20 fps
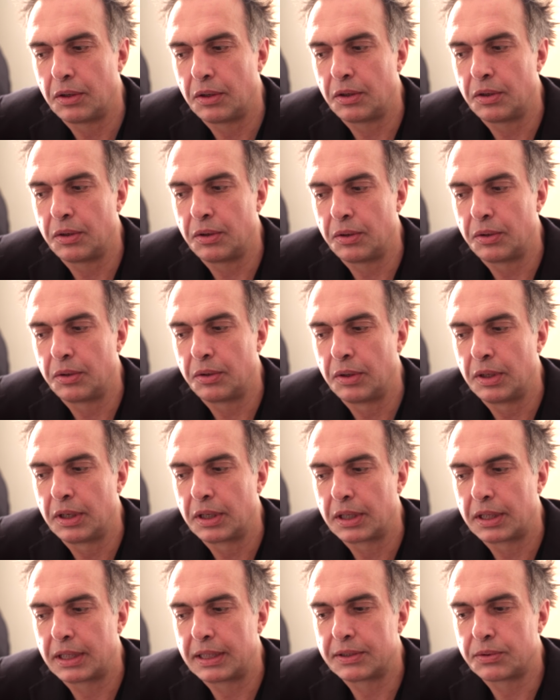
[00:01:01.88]
euh,
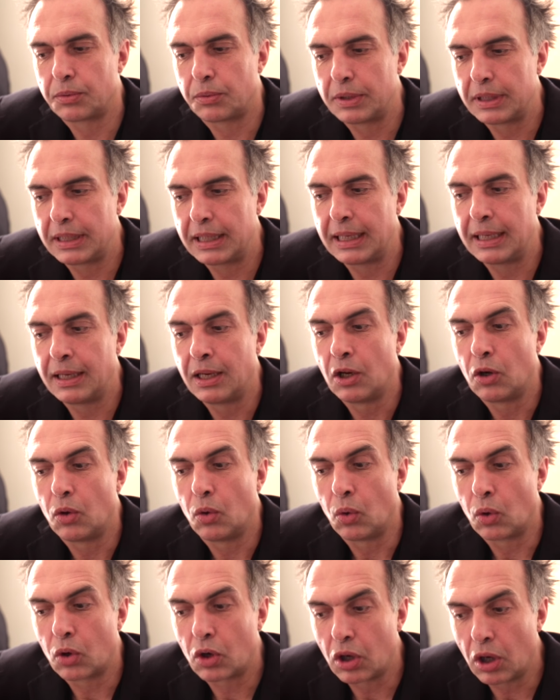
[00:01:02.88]
qui sont liées
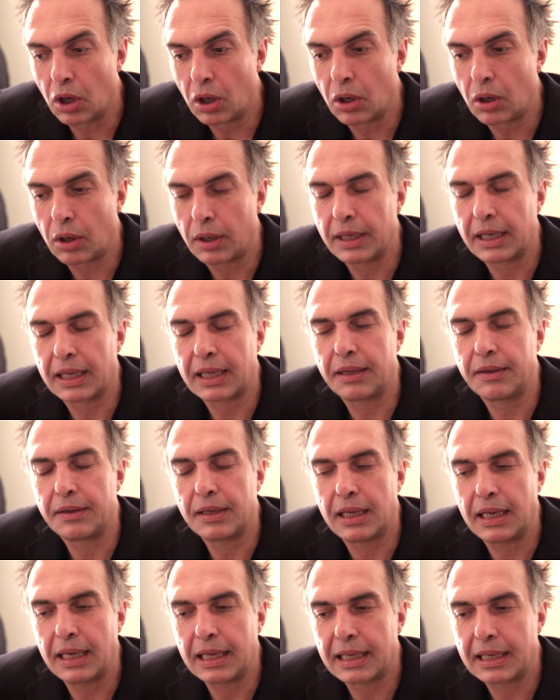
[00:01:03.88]
au corps
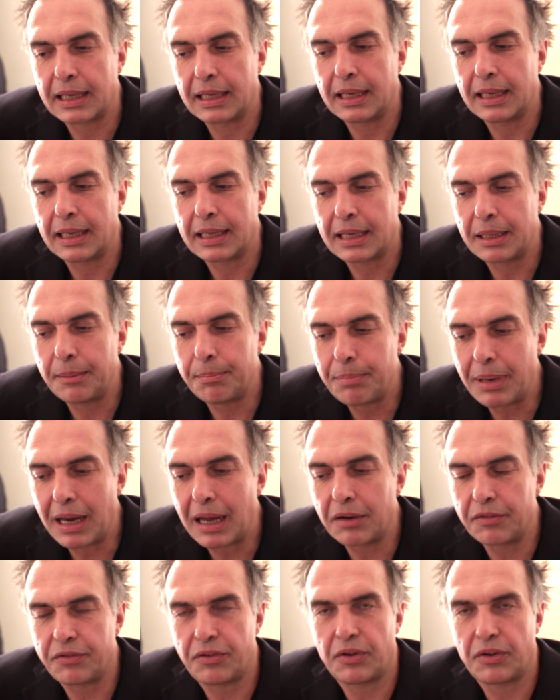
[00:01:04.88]
et qui, parlent